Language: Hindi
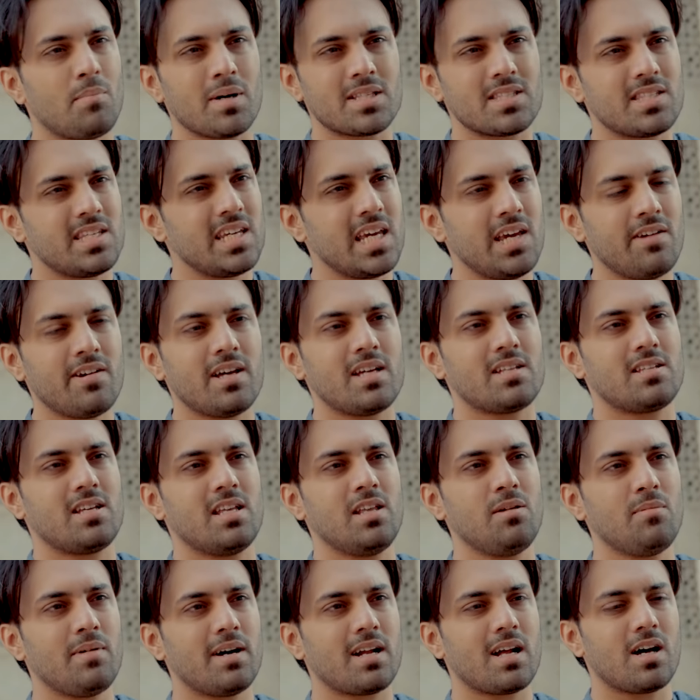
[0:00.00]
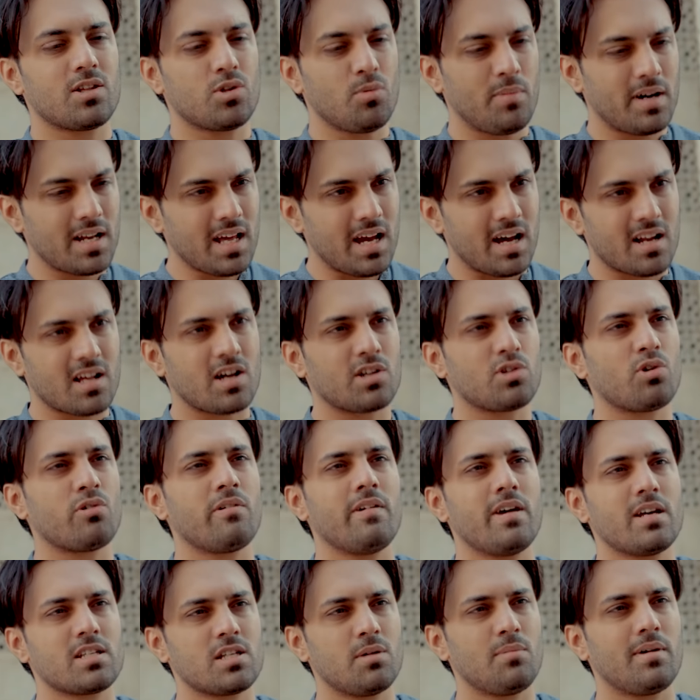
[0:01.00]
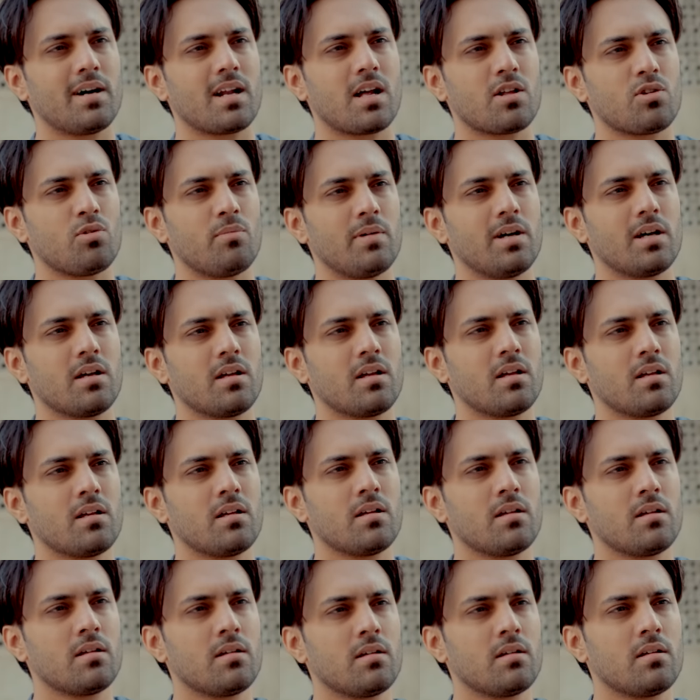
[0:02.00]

बच्ची ये ऐसे नहीं मारा तुम्हारी हरकतों की ऐसे मारा तुम्हें जब